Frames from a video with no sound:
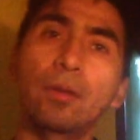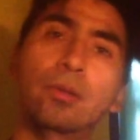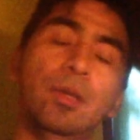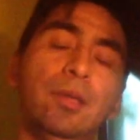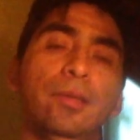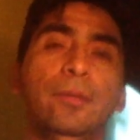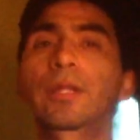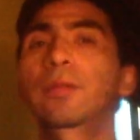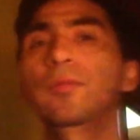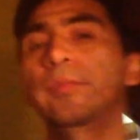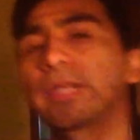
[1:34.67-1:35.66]
Ustedes saben
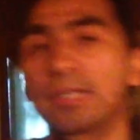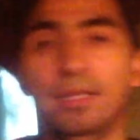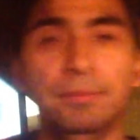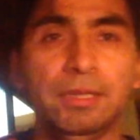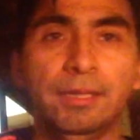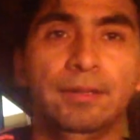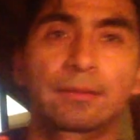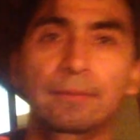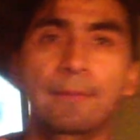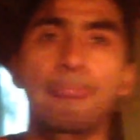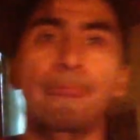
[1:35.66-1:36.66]
la misma dinámica.
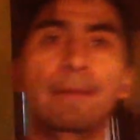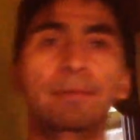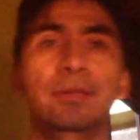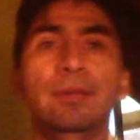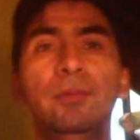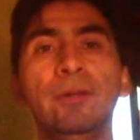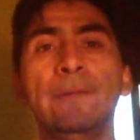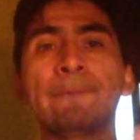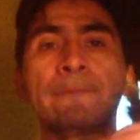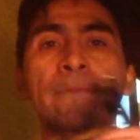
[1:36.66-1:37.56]
Empezamos.